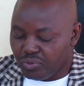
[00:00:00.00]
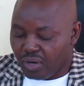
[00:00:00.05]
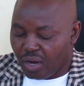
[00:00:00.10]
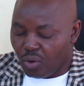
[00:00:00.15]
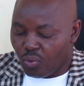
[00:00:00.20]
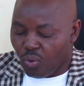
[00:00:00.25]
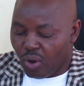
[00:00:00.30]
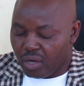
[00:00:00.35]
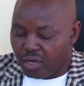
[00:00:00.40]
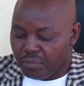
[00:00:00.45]
de
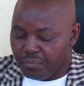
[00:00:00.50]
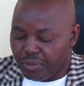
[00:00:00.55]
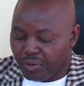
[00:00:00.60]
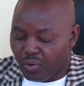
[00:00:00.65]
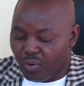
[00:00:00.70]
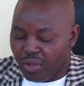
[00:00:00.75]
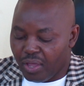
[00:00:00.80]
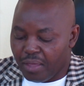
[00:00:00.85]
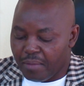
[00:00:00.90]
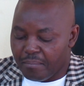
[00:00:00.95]
la loi
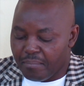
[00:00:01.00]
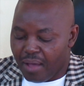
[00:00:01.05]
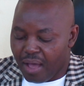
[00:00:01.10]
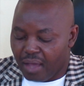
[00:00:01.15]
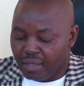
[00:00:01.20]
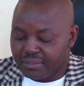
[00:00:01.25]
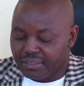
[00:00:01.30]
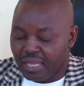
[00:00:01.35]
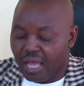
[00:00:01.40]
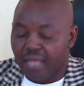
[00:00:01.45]
numéro 1
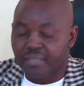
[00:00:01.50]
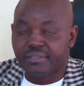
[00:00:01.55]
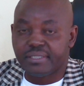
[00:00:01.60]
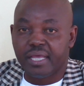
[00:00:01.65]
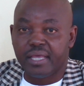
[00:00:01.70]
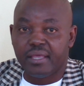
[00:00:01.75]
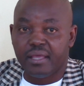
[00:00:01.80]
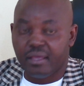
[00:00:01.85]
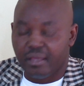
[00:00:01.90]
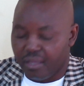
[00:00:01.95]
bar
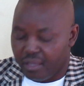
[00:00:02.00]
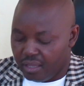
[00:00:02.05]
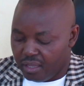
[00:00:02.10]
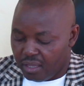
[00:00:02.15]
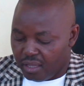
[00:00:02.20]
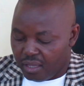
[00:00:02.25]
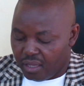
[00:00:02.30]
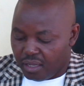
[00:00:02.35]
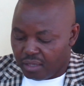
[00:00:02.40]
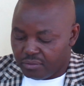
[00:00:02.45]
31
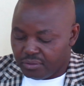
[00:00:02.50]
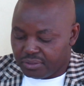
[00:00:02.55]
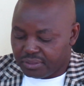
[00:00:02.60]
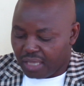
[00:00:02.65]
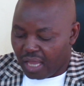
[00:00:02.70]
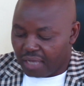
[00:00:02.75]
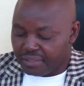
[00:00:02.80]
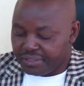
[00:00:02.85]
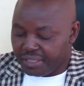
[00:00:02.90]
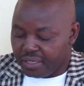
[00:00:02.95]
du
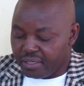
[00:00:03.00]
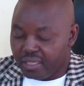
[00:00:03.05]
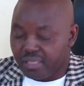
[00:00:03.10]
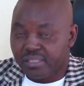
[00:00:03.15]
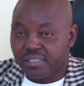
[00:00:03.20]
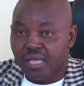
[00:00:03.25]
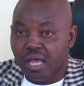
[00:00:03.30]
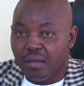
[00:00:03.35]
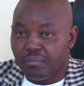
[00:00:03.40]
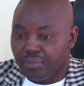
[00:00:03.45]
31
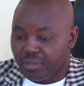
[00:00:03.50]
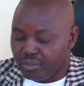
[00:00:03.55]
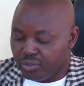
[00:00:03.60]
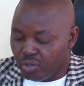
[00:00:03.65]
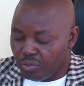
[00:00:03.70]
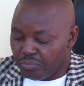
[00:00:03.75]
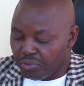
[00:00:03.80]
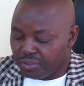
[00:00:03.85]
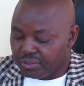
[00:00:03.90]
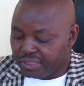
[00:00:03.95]
décembre
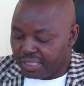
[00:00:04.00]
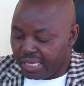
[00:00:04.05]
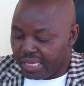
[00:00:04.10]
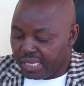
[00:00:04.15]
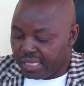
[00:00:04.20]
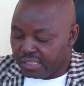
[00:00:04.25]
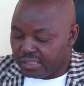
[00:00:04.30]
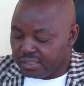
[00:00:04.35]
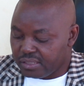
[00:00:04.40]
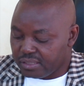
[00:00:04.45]

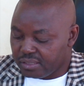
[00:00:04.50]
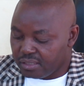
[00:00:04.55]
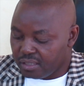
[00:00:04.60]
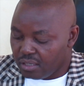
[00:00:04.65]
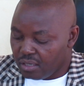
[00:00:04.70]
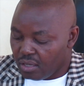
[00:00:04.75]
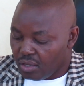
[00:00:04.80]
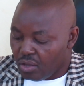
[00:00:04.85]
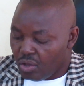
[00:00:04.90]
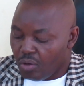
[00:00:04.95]
2013
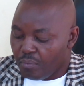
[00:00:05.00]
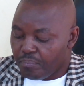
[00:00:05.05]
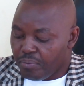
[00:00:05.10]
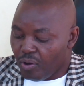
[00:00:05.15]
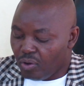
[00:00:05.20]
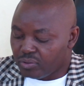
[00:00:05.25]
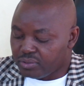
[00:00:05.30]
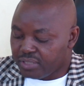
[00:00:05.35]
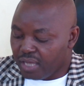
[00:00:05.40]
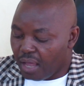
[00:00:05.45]

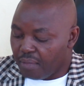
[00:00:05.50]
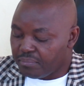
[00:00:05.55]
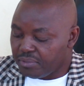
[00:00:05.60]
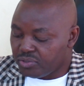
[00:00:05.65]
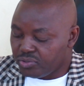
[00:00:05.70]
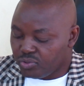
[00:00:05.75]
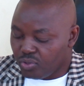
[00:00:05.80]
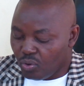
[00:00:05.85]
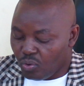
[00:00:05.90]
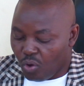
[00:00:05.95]
portant
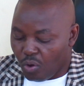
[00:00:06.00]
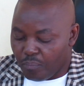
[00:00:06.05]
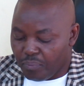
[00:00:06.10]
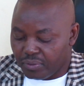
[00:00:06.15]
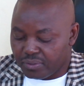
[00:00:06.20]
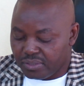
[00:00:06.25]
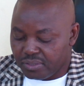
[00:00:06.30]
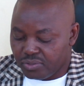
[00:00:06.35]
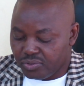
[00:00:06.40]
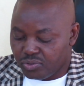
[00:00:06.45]
mission,
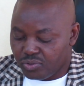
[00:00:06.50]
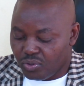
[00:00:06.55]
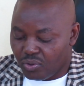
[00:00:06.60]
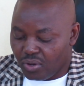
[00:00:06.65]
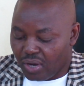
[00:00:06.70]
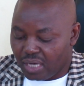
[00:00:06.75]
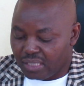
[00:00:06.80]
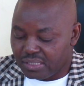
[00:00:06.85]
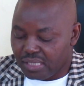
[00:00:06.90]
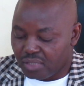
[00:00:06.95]
composition,
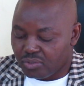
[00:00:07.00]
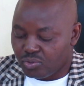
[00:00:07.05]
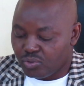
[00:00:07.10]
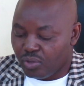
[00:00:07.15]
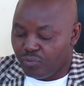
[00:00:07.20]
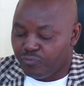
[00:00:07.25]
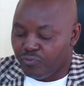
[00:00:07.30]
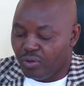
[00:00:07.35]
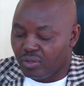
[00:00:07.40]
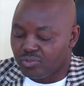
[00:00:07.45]

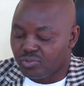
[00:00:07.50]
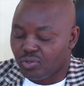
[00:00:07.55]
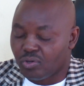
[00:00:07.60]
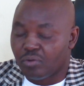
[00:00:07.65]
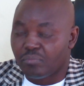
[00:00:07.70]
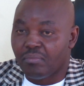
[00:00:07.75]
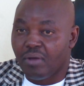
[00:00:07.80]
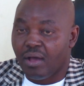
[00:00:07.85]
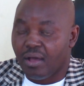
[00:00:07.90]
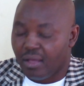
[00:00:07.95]
organisation et
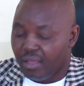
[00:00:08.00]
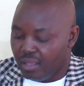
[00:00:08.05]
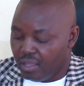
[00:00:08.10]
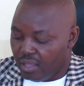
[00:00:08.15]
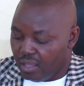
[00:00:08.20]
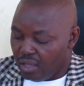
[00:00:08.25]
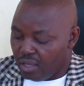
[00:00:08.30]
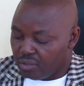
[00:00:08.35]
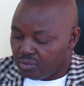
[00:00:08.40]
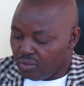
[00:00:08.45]
fonctionnement
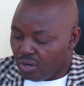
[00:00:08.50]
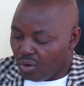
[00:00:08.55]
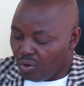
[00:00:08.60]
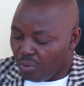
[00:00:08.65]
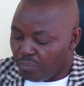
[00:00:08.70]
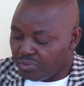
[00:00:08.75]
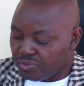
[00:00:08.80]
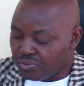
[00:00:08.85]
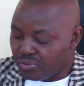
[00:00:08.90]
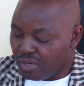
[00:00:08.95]
de la
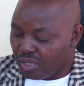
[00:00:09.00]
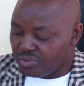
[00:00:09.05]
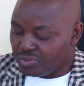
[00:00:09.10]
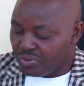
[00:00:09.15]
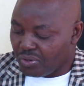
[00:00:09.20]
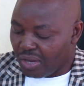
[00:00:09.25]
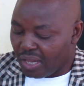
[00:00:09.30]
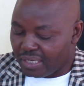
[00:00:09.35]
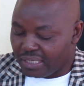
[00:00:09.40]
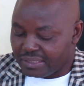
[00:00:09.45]
Commission
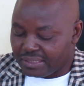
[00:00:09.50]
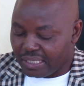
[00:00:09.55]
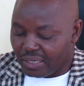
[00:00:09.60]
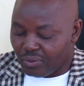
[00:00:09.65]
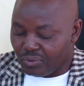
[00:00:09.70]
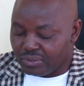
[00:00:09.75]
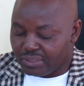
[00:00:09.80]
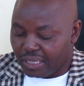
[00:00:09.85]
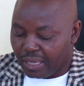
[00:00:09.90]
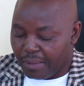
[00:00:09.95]
nationale des
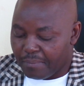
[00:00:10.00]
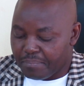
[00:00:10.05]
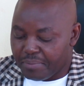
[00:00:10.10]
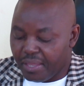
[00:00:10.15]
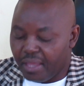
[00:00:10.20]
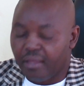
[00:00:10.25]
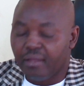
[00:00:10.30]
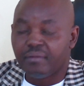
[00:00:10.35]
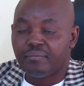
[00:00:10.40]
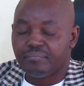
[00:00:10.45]
terres très
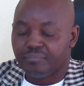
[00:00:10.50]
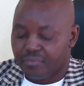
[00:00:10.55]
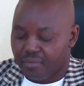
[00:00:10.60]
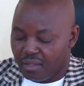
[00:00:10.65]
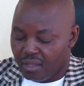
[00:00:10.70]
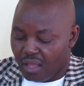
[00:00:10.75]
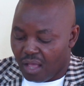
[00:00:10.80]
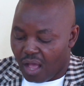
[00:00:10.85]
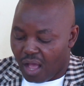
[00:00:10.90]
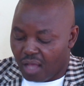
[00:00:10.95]
bien
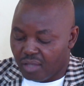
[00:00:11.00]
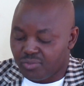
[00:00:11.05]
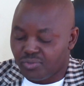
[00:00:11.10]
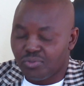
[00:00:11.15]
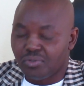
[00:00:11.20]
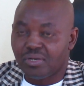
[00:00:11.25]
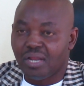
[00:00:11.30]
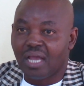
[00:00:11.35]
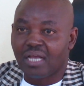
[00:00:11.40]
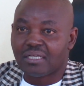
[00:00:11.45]
en
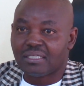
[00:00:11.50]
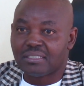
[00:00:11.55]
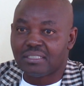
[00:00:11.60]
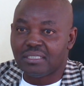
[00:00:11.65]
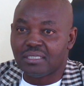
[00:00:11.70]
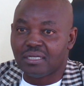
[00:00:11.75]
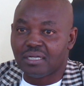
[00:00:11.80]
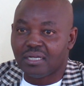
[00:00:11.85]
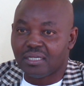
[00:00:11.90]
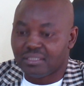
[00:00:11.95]
son
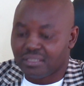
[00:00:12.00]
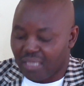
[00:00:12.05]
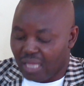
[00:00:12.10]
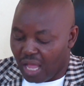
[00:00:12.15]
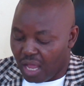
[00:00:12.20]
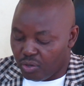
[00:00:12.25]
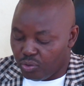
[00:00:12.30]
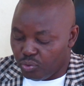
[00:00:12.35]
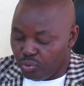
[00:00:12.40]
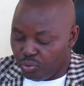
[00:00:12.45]
article
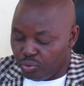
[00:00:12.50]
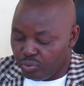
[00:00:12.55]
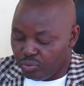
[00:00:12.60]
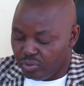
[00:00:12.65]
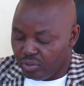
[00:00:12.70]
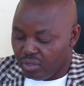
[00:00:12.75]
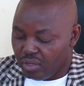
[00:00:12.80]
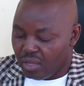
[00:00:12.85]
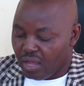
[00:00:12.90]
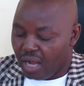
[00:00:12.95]
32
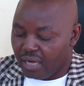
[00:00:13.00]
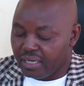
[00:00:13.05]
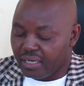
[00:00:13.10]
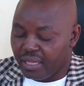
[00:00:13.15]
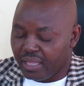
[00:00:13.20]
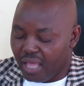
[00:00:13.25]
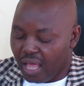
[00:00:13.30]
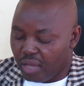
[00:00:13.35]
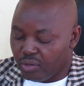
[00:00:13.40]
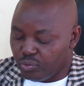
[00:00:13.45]

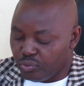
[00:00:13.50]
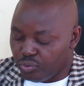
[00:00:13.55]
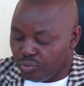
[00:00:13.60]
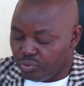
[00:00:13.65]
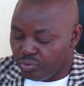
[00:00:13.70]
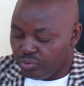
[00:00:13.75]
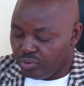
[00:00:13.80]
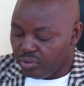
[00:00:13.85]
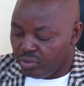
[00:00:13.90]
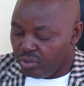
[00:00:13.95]
alinéa
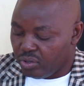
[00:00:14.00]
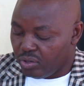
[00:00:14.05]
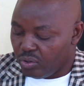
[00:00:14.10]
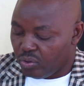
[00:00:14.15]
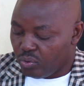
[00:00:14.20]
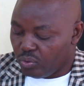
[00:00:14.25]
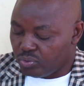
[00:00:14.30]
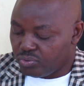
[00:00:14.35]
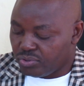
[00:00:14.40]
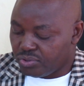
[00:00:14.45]
2
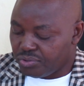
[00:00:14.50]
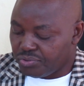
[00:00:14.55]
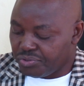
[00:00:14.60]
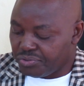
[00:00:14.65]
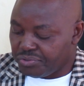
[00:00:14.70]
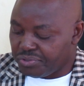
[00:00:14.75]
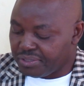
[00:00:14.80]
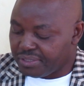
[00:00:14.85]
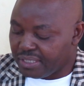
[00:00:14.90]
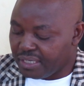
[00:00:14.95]
au sujet du